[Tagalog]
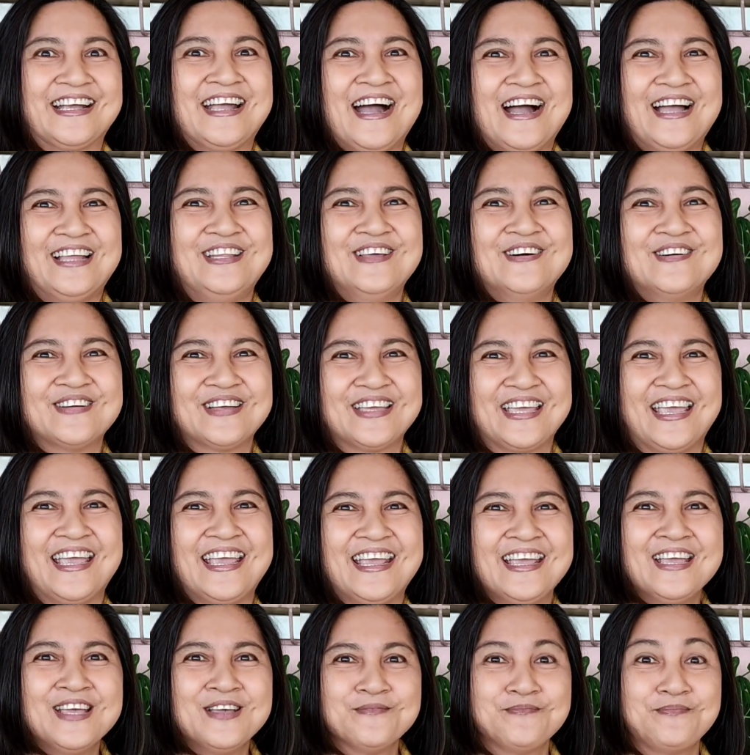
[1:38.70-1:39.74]
Tagalog.
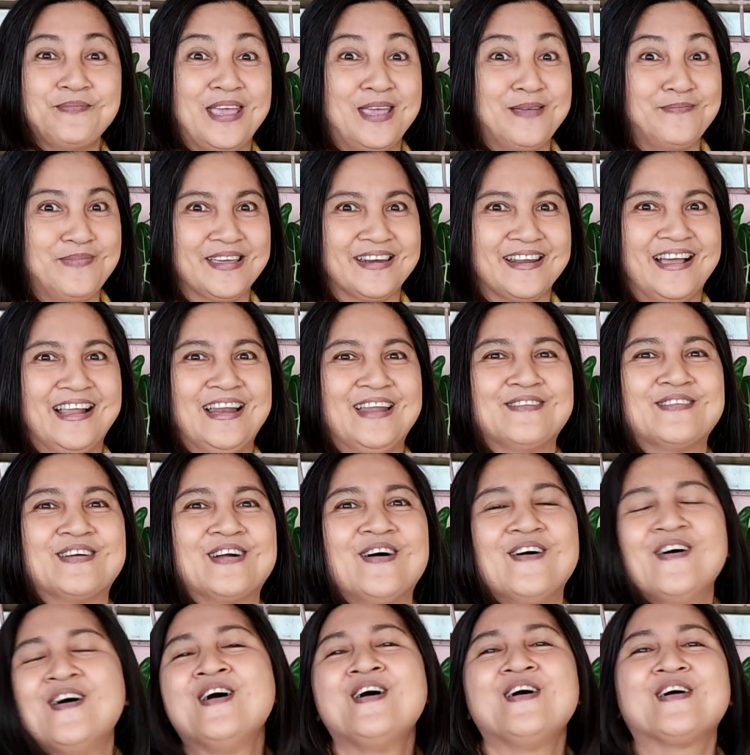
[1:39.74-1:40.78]
Eh. Paper alam
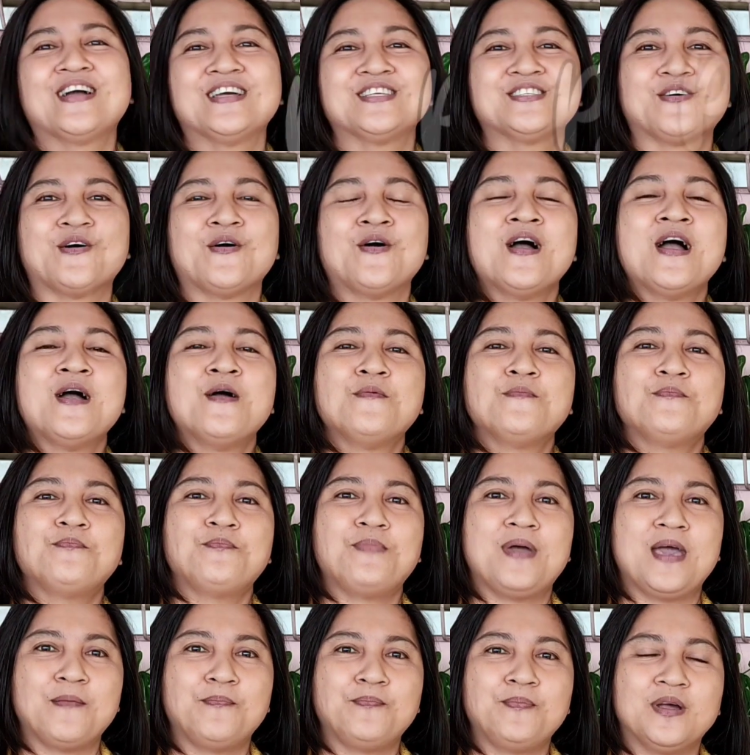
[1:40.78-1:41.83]
ko. Okay, so,
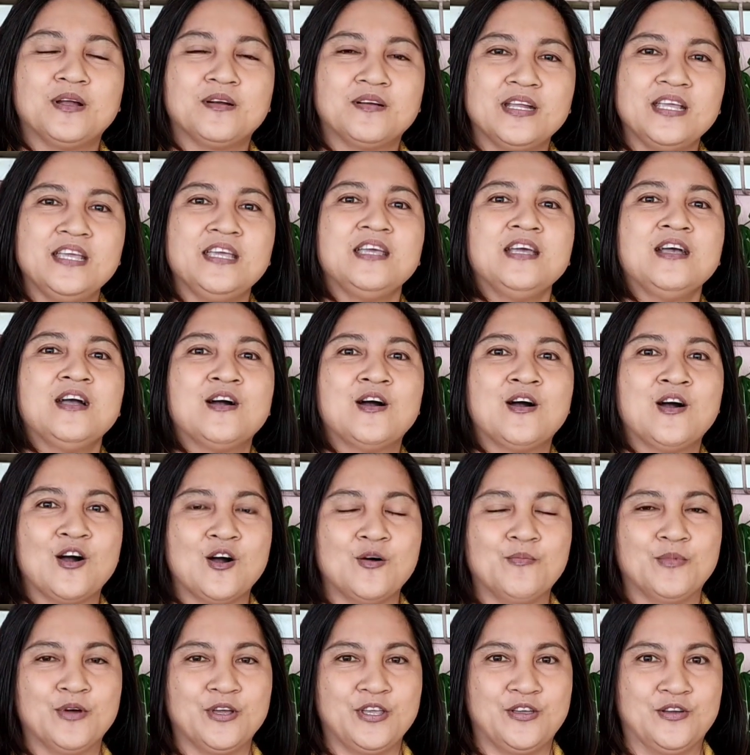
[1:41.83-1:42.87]
peppery
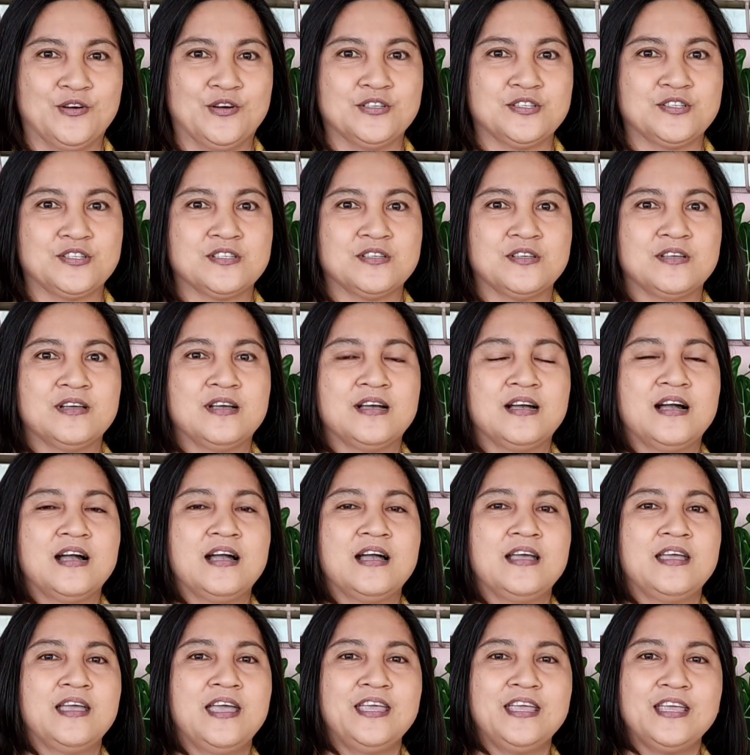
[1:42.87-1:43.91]
homoios
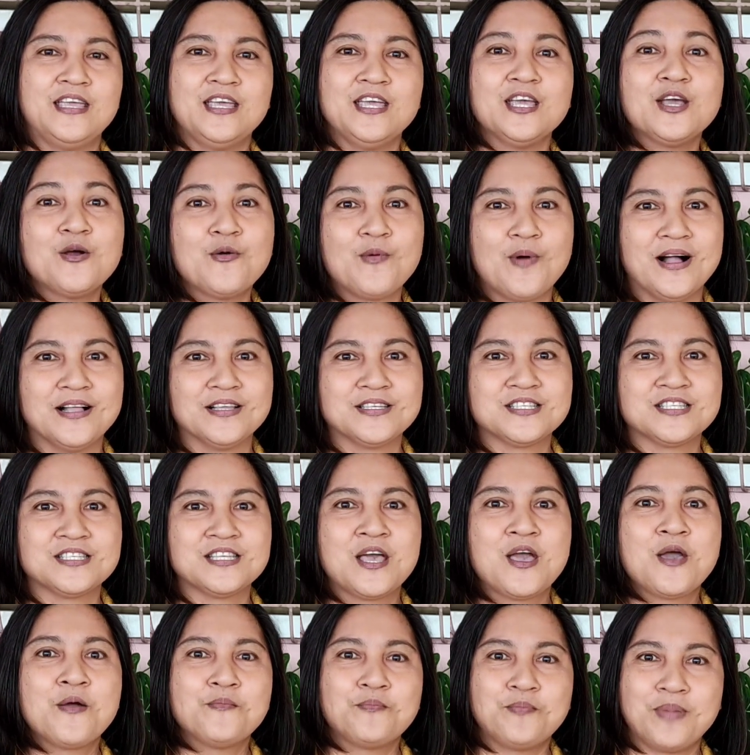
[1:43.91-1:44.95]
equals
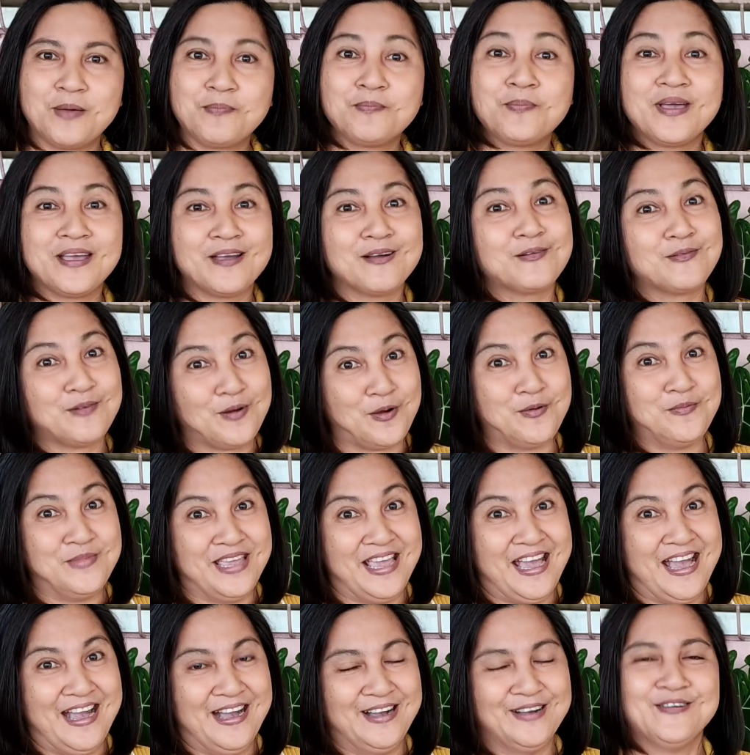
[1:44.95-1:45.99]

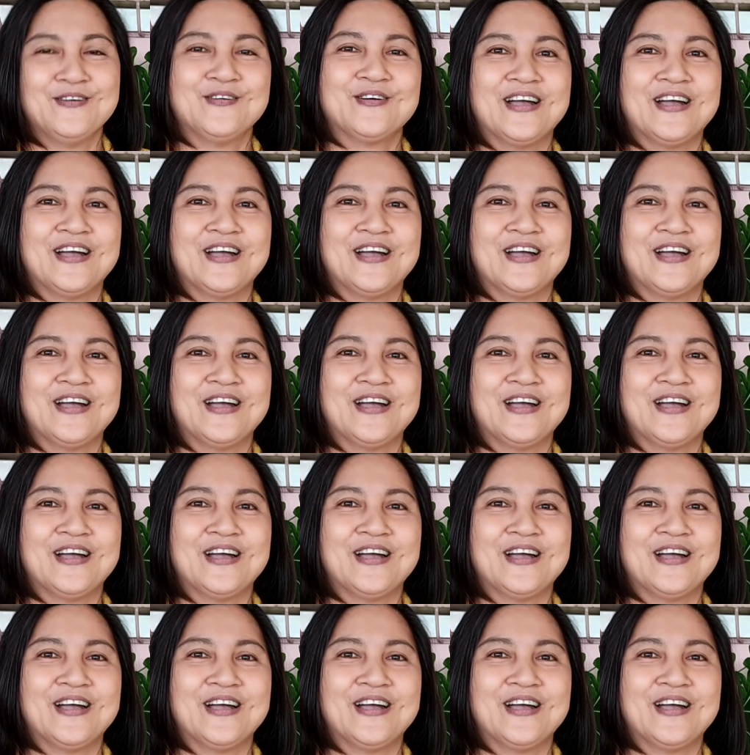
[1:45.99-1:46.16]
peperomia.